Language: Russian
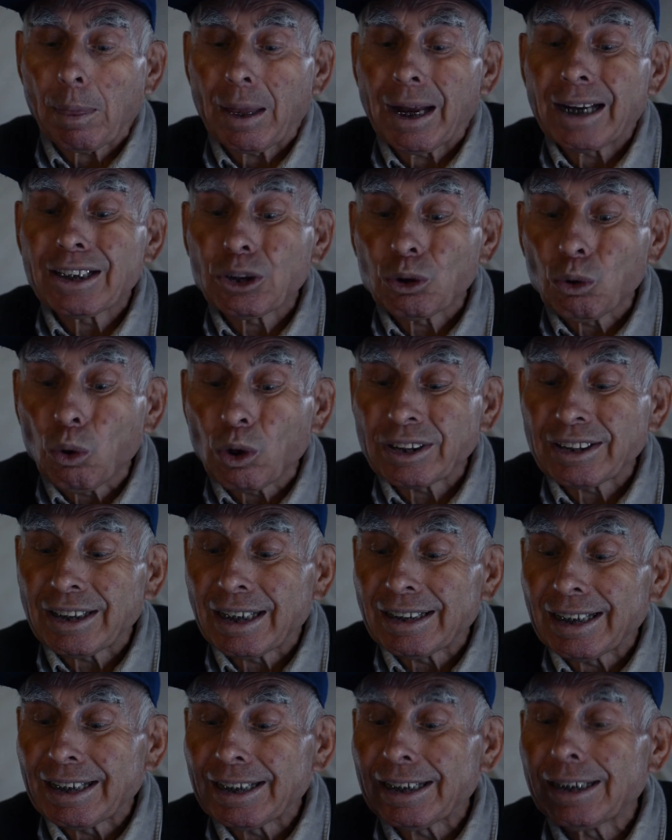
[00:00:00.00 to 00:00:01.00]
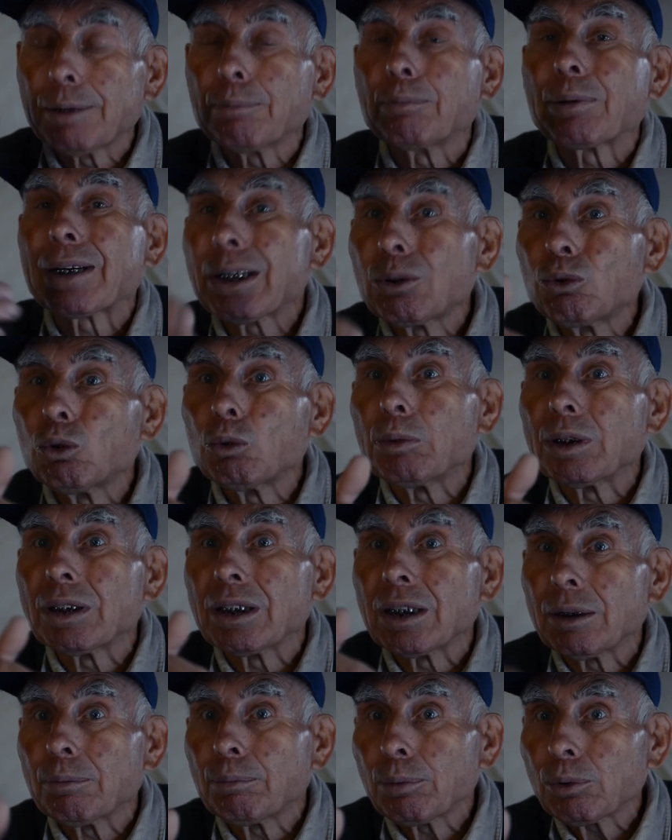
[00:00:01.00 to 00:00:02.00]
осознанное или
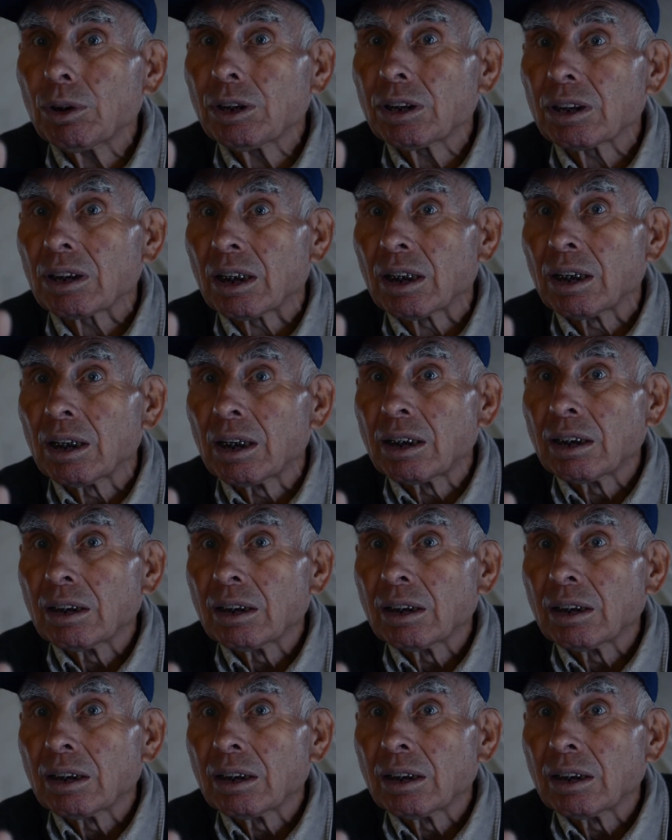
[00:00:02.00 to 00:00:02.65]
продуманное и прочее,